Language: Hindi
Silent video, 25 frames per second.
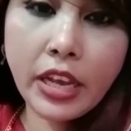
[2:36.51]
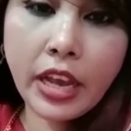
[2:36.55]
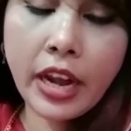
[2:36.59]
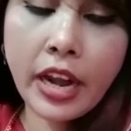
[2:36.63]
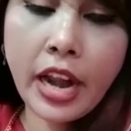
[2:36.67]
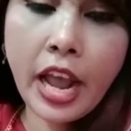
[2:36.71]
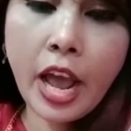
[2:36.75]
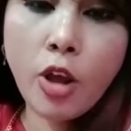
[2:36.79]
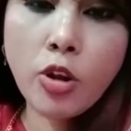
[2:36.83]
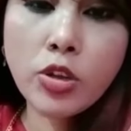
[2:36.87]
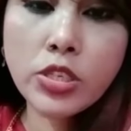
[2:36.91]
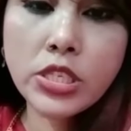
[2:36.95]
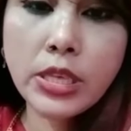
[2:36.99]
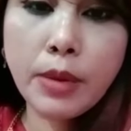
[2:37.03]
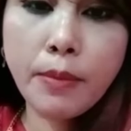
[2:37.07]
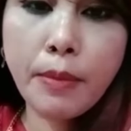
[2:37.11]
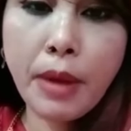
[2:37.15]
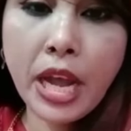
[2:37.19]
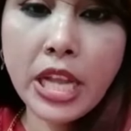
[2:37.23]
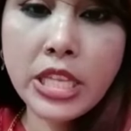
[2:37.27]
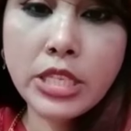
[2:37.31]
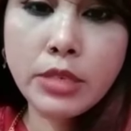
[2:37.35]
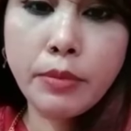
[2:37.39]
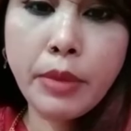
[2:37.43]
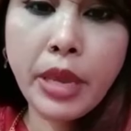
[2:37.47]
करना और
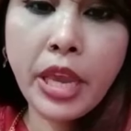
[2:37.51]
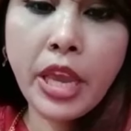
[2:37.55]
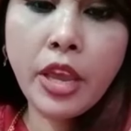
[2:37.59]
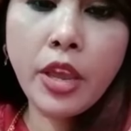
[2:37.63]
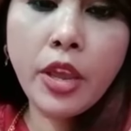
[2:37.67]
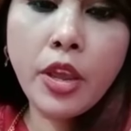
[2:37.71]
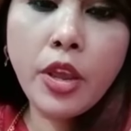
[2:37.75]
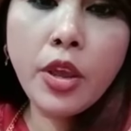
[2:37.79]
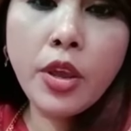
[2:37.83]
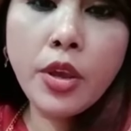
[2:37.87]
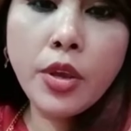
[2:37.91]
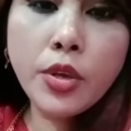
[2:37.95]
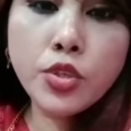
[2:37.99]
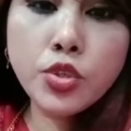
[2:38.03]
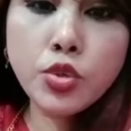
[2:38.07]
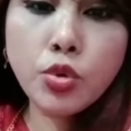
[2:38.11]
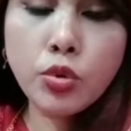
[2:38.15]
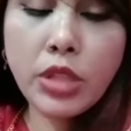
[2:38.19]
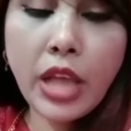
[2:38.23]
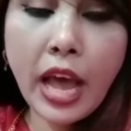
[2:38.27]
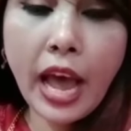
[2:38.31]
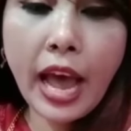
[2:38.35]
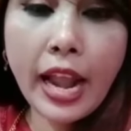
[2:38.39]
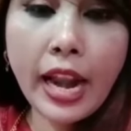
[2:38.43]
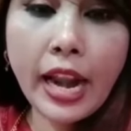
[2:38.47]
समाज में
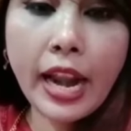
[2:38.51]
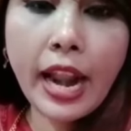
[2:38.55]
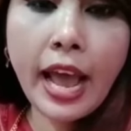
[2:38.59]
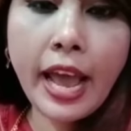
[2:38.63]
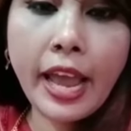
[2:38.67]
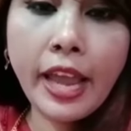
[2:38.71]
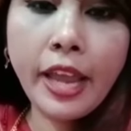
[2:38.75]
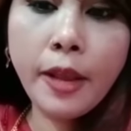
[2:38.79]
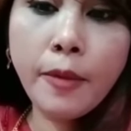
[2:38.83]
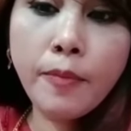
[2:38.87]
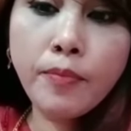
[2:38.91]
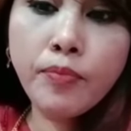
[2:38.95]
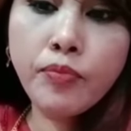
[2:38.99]
सुधार लाएं